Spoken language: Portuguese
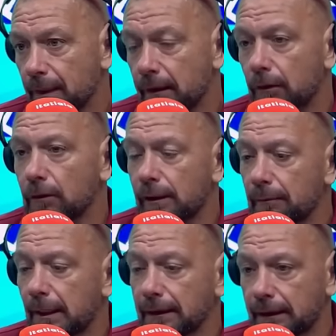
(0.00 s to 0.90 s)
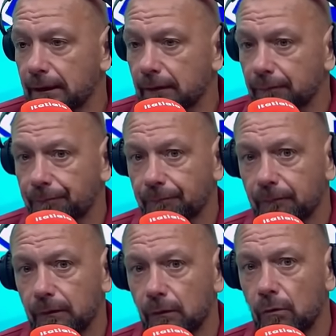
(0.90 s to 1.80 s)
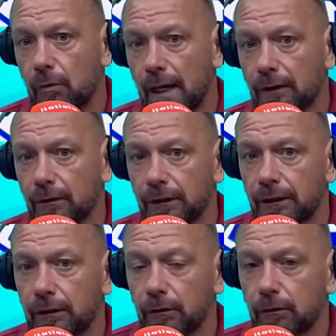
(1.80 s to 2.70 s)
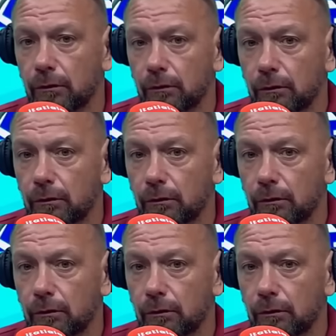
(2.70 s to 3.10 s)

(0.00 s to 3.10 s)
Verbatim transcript: Então você imagina um quadro de que o,